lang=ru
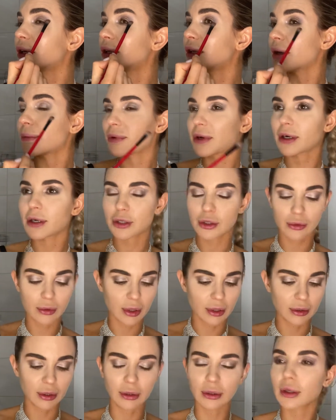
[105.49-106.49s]
я прихожу,
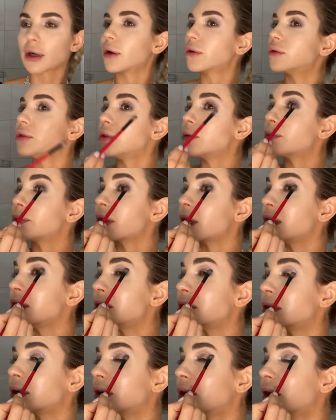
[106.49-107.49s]
когда на какой-нибудь
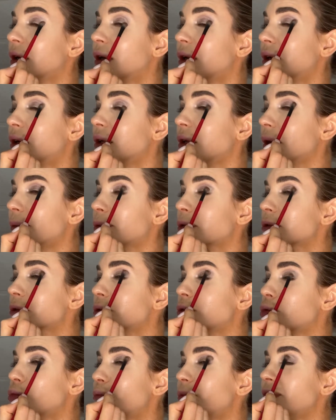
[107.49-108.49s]
праздник, я просто
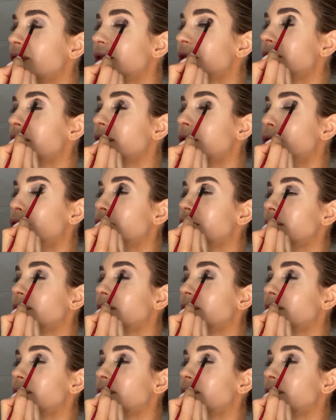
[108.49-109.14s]
тупо веселюсь.